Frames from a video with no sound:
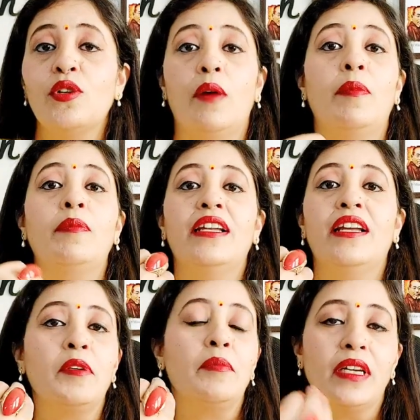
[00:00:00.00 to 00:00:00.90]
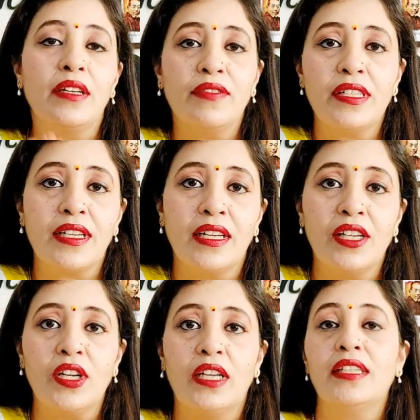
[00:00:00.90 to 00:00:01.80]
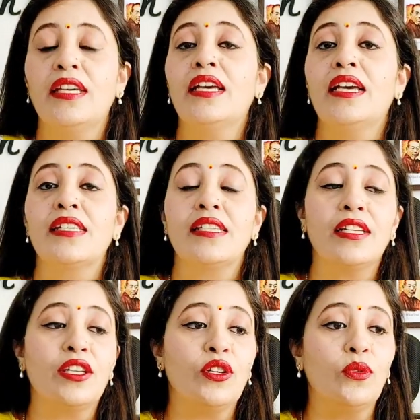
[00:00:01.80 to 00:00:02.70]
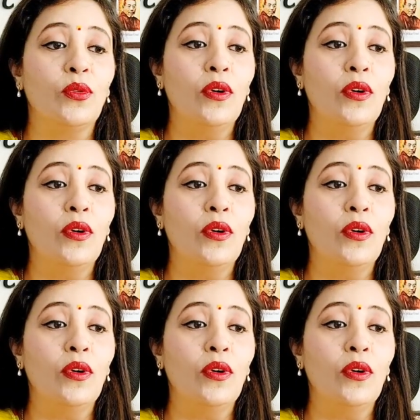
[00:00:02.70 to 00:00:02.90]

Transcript: जो आप अपनी लाइफ में मैनिफेस्ट करना चाहते हैं ऐसे न्यू